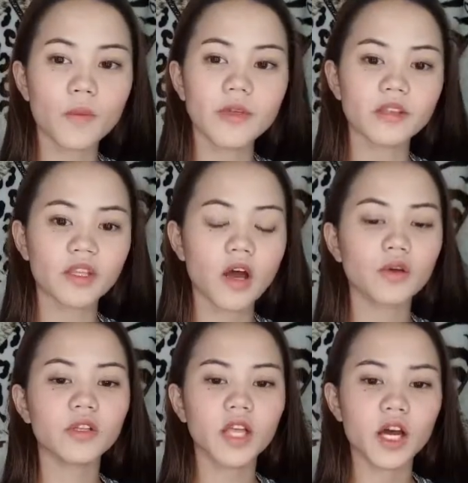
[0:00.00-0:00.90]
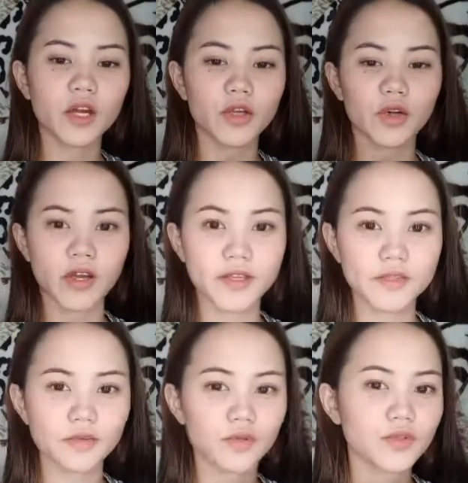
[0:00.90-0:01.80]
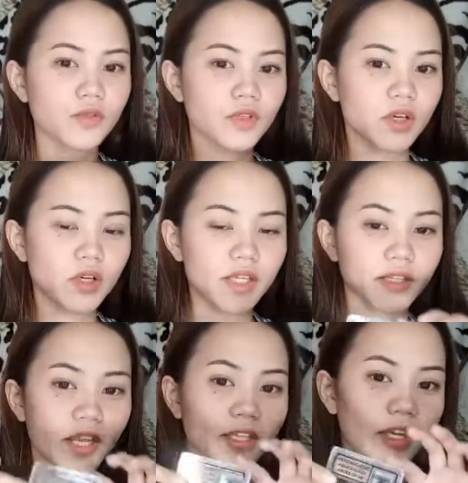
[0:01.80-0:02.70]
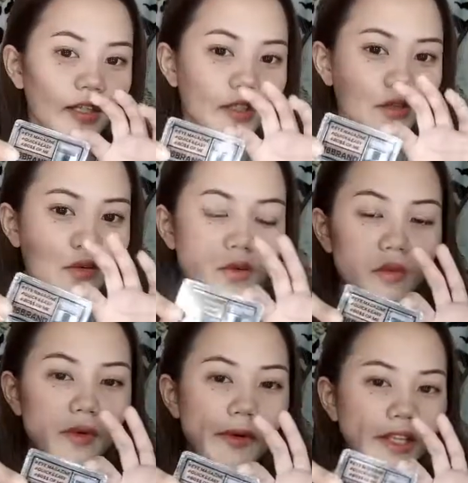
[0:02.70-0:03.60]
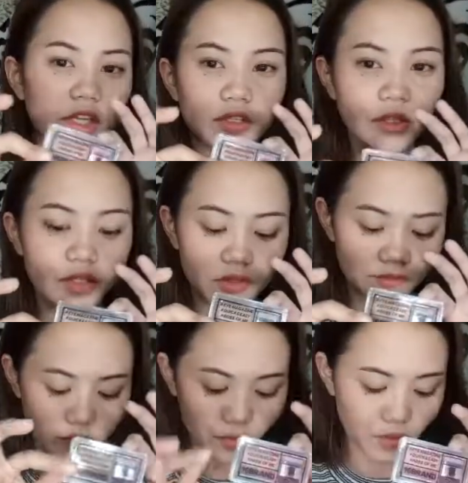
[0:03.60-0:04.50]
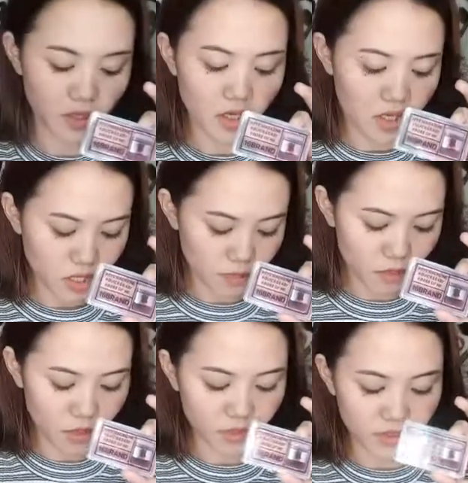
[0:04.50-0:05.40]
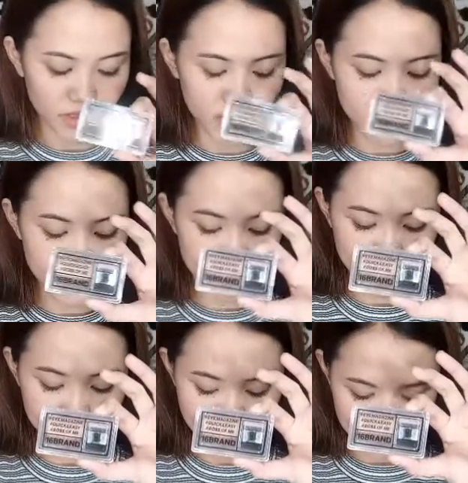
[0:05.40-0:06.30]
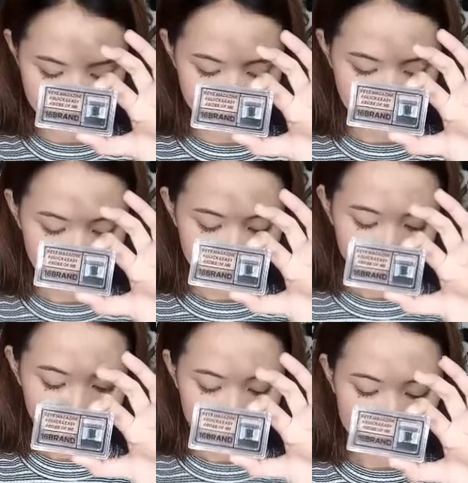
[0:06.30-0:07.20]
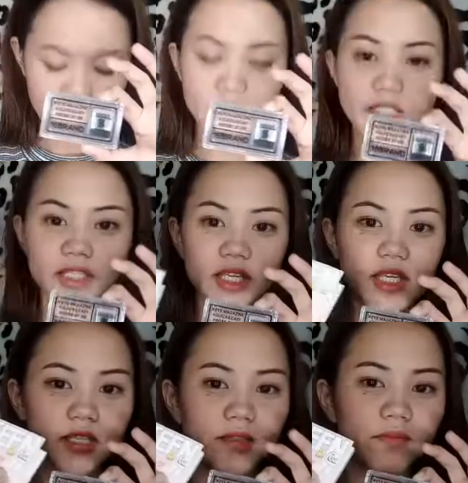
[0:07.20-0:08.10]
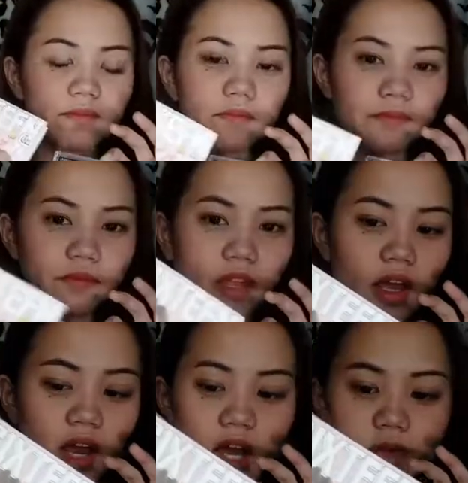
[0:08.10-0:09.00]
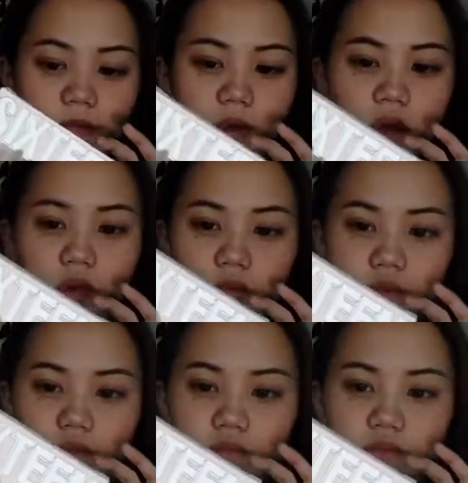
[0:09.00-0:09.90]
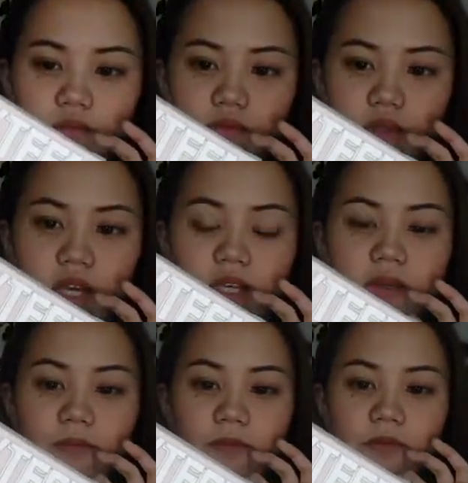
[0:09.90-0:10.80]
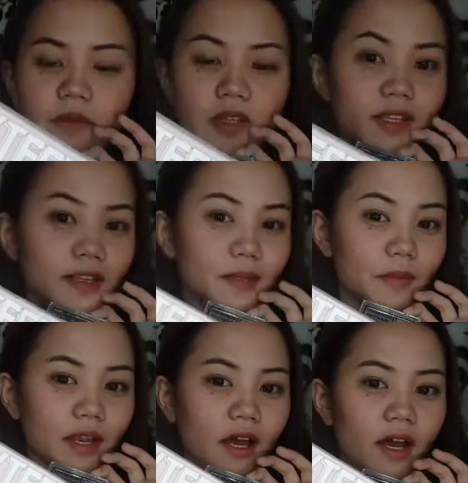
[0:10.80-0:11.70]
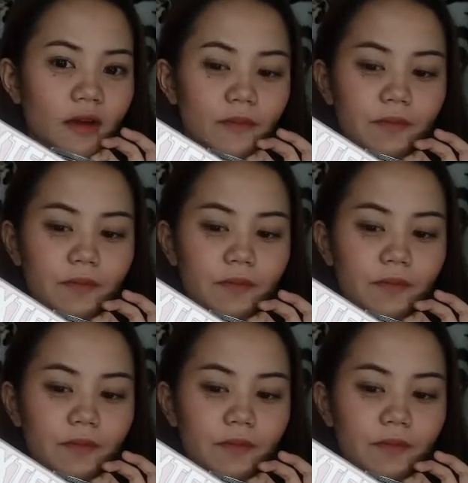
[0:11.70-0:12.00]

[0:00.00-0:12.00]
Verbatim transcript: Comment down lang kayo guys kung gusto niyang itry natin o gumawa tayo ng review about this 16 eyebrow. Ay, hindi pala.